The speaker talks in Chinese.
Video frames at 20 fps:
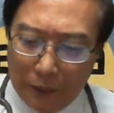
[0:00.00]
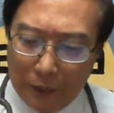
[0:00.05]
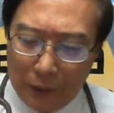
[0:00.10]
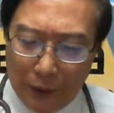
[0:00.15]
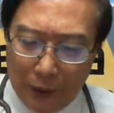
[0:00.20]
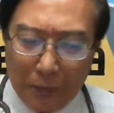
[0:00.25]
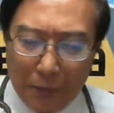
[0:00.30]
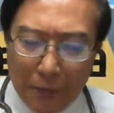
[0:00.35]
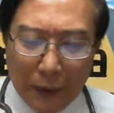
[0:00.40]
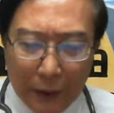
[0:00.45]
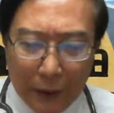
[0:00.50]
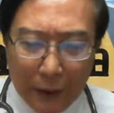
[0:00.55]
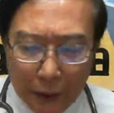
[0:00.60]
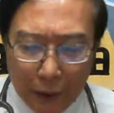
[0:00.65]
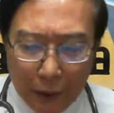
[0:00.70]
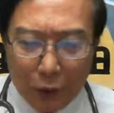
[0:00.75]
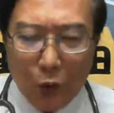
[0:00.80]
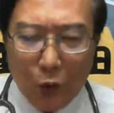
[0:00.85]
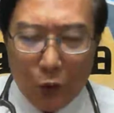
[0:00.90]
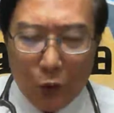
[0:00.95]
即礼拜台
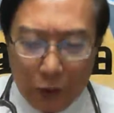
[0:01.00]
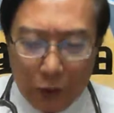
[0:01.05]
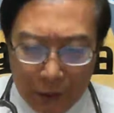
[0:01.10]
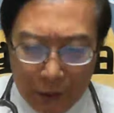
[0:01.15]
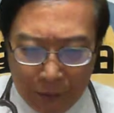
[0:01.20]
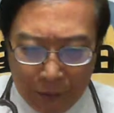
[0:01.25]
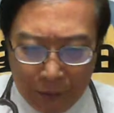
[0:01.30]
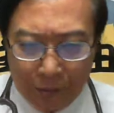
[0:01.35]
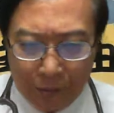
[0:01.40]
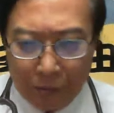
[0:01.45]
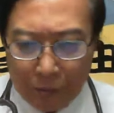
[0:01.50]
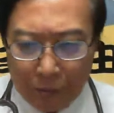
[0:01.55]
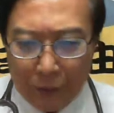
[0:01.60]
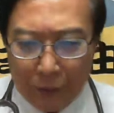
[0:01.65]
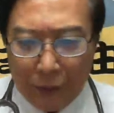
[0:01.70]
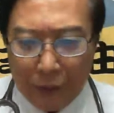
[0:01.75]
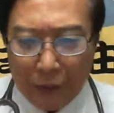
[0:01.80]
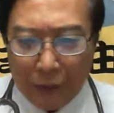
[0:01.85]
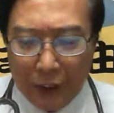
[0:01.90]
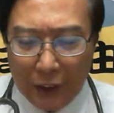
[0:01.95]
中公园
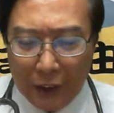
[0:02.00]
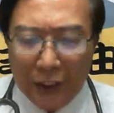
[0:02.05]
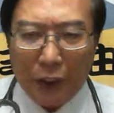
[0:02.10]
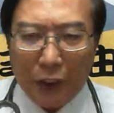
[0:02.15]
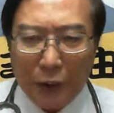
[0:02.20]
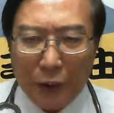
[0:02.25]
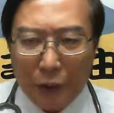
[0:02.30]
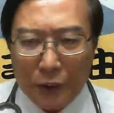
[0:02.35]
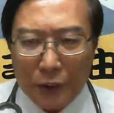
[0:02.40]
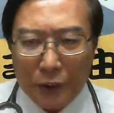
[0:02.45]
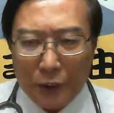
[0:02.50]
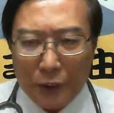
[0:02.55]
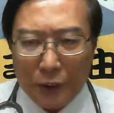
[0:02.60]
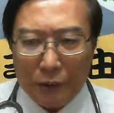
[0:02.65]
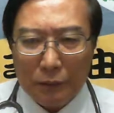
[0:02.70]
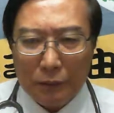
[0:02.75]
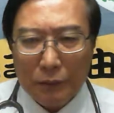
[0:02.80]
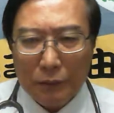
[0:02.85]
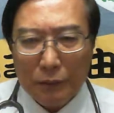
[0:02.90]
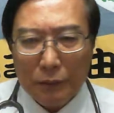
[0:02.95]
建楼头
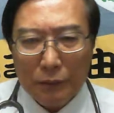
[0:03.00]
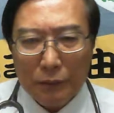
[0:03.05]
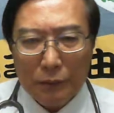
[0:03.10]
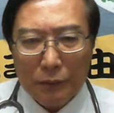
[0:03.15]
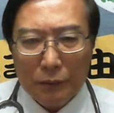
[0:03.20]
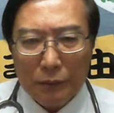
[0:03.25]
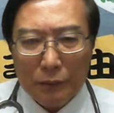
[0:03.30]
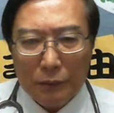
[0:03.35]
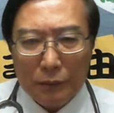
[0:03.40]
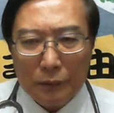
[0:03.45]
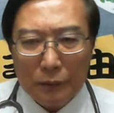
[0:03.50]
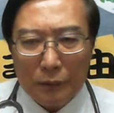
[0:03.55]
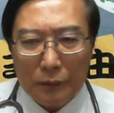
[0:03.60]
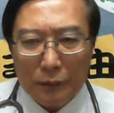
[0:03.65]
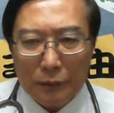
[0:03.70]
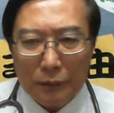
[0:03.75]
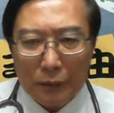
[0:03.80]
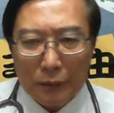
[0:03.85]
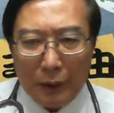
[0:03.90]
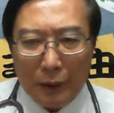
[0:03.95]
前，
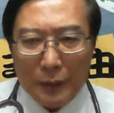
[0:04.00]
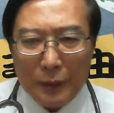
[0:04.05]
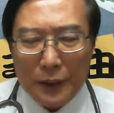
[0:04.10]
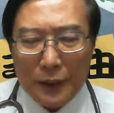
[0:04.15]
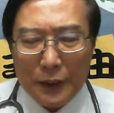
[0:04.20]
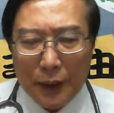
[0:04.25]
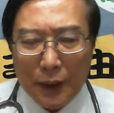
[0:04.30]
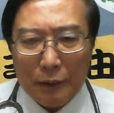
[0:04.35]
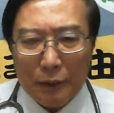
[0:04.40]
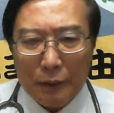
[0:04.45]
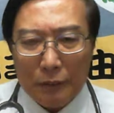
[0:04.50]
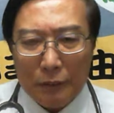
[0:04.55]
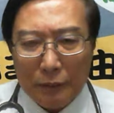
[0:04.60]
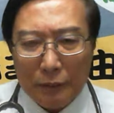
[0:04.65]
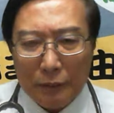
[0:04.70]
咱要请